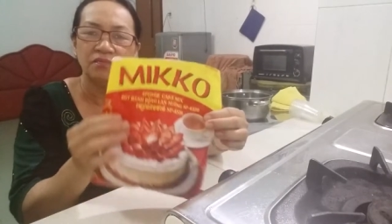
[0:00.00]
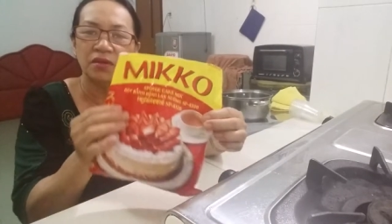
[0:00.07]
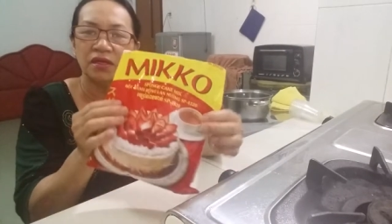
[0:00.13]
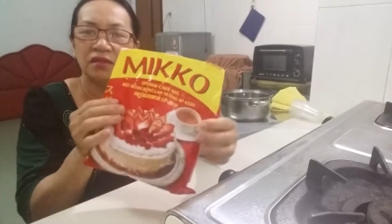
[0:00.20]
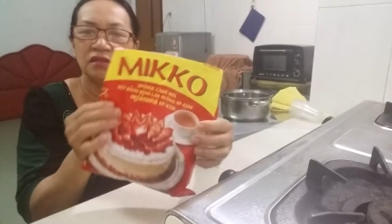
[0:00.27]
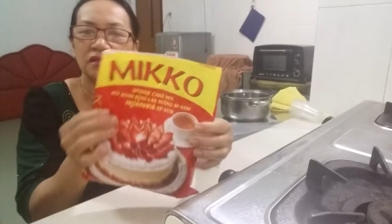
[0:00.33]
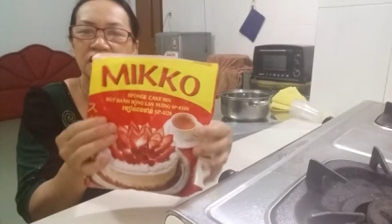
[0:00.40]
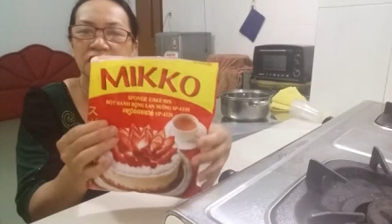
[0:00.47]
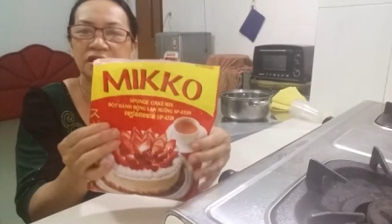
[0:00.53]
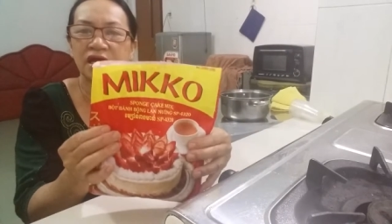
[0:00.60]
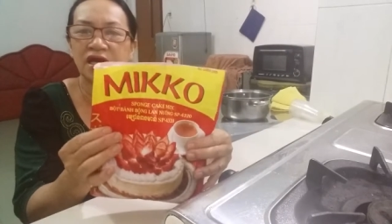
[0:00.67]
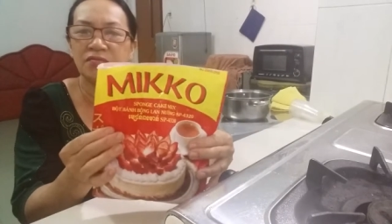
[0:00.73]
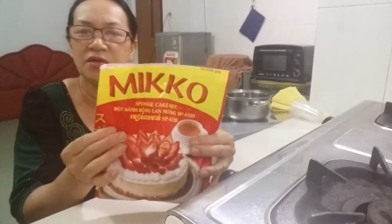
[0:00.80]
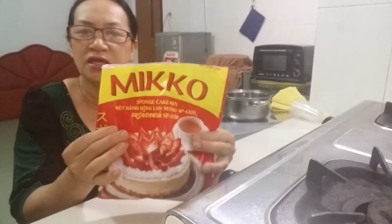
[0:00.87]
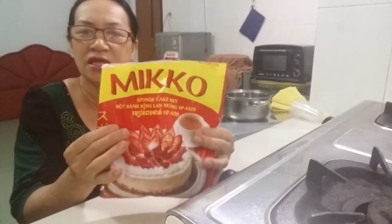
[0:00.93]
mình tiện
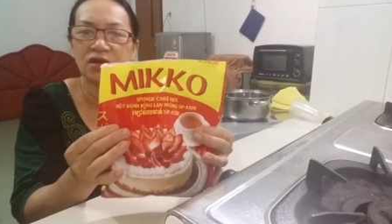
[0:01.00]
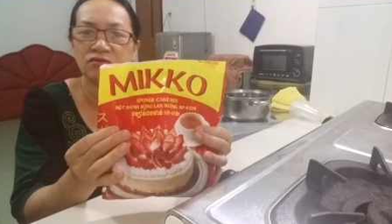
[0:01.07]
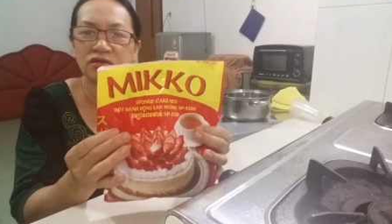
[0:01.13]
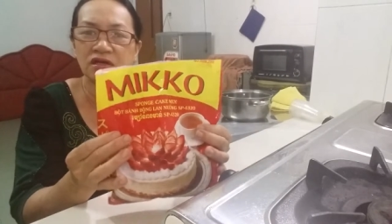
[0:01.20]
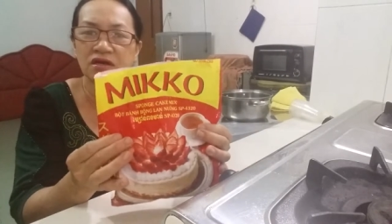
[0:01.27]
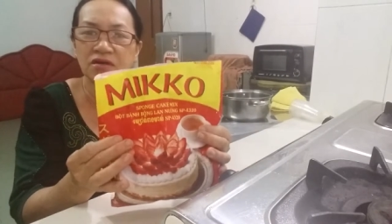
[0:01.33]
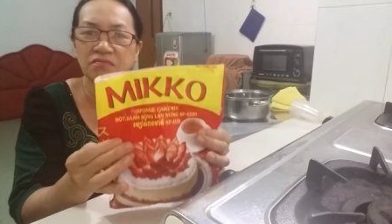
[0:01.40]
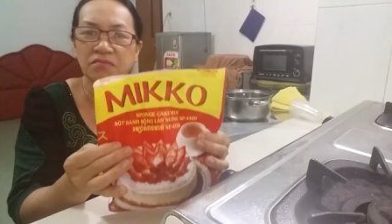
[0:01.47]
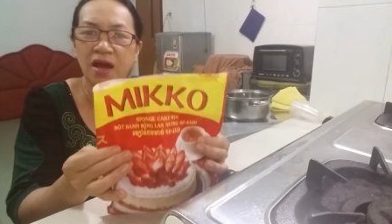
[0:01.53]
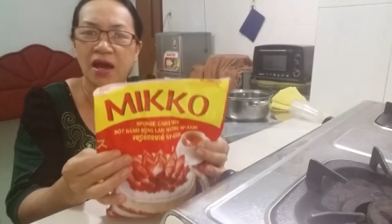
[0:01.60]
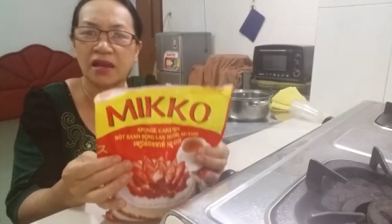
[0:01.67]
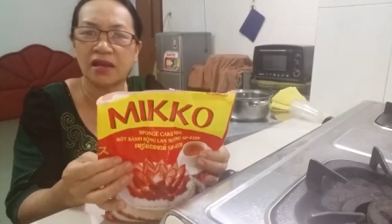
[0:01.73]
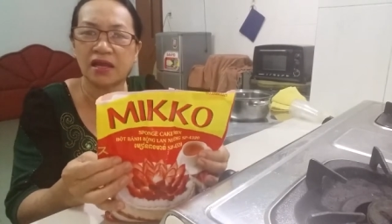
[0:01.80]
đây mình giới thiệu cho các bạn